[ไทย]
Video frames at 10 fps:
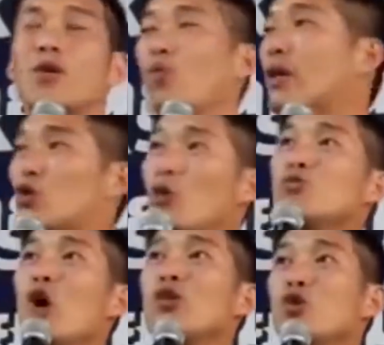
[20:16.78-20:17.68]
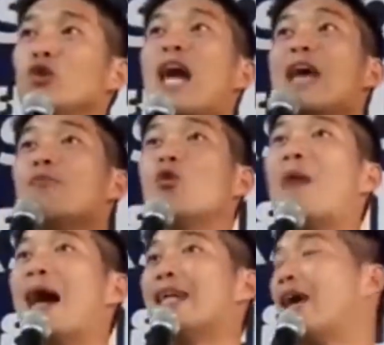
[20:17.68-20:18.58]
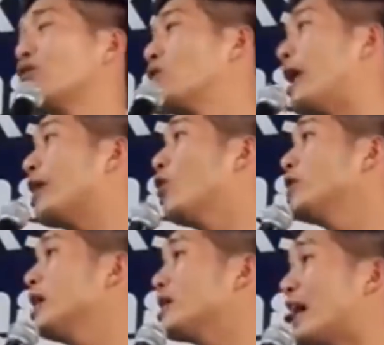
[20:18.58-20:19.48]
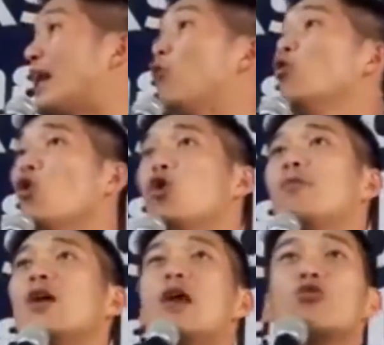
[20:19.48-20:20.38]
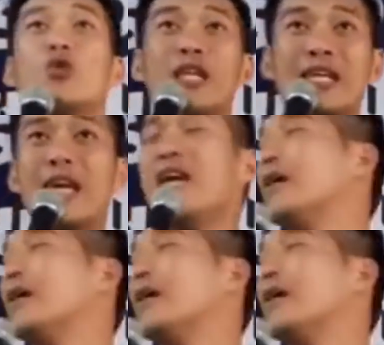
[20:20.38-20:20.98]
ว่าชุมชนอยู่ไหนหมู่บ้านไหนตรงไหนคนเยอะแต่เรารู้เพราะเราอยู่ที่นี่